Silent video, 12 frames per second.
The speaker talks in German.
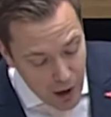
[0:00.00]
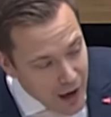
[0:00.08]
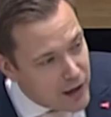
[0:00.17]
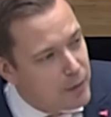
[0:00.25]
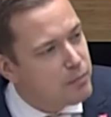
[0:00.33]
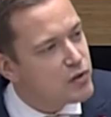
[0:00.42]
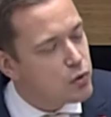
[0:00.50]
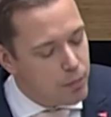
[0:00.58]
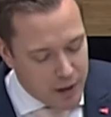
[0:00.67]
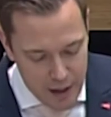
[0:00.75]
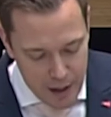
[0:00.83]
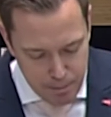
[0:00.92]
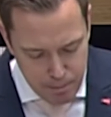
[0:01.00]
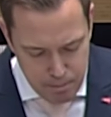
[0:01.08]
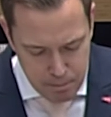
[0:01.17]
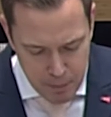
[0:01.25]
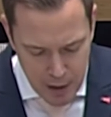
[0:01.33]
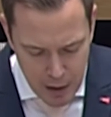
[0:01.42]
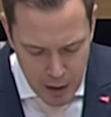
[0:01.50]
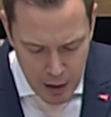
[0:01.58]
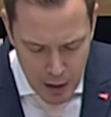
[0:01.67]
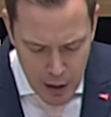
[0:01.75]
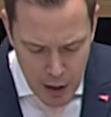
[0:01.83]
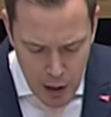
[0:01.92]
vor allem zu beheben.
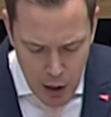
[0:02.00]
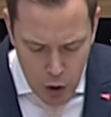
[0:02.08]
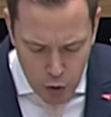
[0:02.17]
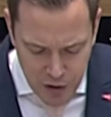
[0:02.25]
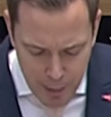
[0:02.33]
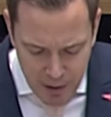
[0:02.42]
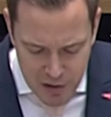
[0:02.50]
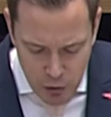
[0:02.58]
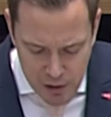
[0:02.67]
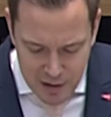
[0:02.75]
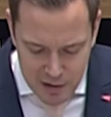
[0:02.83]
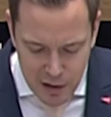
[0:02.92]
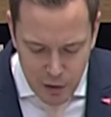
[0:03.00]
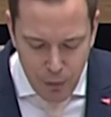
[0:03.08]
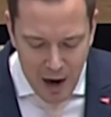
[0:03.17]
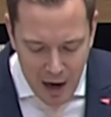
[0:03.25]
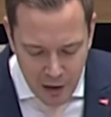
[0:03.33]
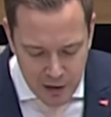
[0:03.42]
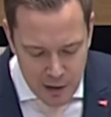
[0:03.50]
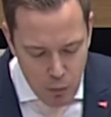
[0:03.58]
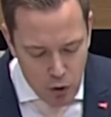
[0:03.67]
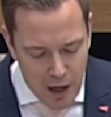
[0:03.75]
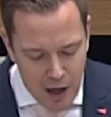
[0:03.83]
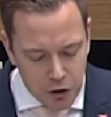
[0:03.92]
Und dabei sollte es sich für alle
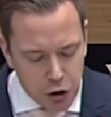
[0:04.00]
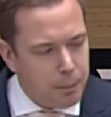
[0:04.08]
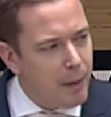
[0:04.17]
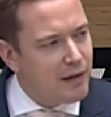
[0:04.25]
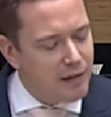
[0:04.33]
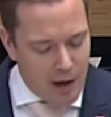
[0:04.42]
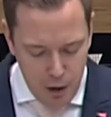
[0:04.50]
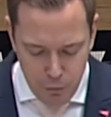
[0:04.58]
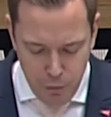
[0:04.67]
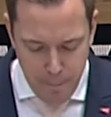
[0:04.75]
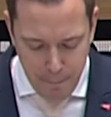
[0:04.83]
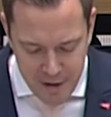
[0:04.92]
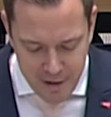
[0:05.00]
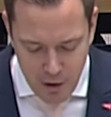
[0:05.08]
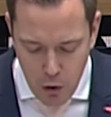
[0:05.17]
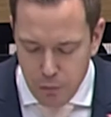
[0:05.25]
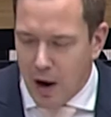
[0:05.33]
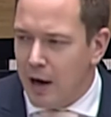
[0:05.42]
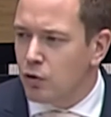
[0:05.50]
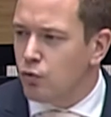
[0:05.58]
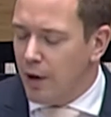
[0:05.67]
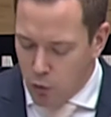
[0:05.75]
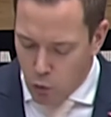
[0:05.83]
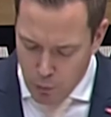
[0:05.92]
demokratischen Parteien verbieten, auf
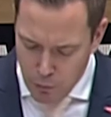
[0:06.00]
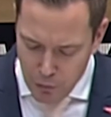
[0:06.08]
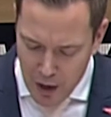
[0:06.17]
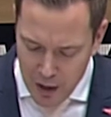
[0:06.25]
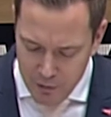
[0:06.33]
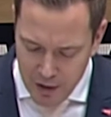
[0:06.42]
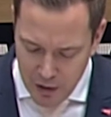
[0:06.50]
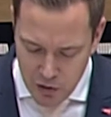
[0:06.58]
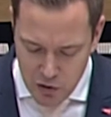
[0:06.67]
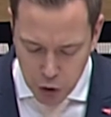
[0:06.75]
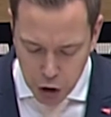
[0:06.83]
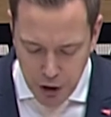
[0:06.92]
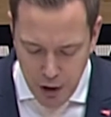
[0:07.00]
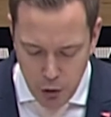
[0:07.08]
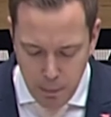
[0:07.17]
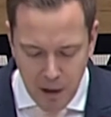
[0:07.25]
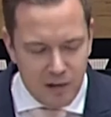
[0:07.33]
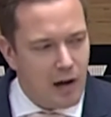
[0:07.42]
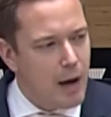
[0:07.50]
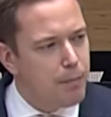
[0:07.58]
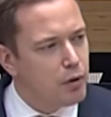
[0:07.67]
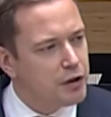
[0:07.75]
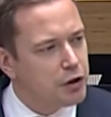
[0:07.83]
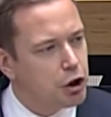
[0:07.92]
aktuelle Umfragewerte zu schielen und
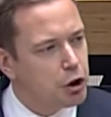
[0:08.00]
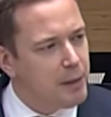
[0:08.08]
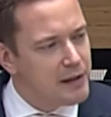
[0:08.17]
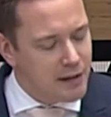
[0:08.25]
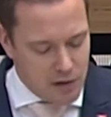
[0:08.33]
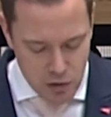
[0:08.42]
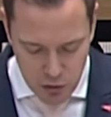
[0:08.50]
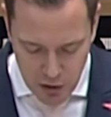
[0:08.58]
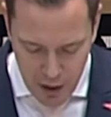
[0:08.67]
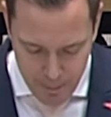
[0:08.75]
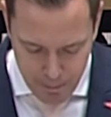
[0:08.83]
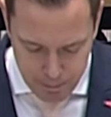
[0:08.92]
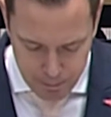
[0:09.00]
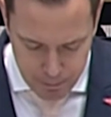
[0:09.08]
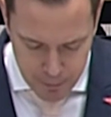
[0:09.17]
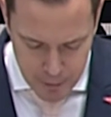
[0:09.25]
parteipolitische Spielchen zu treiben.